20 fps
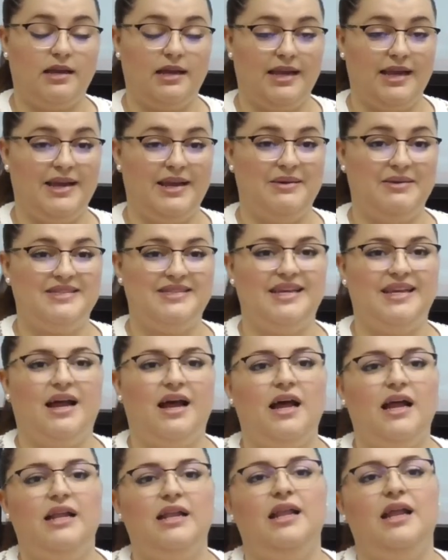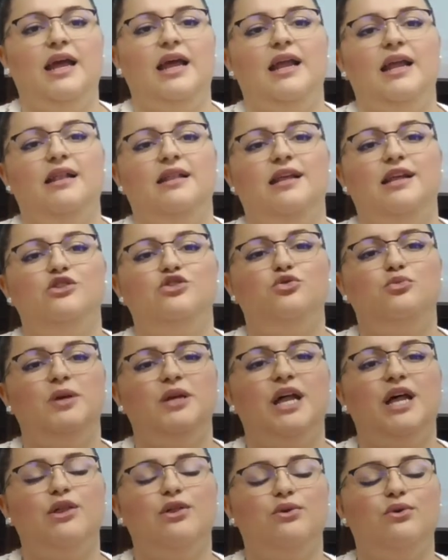que será el del
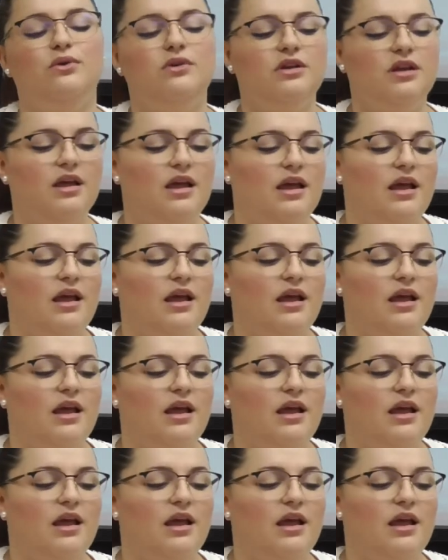Chupinazo,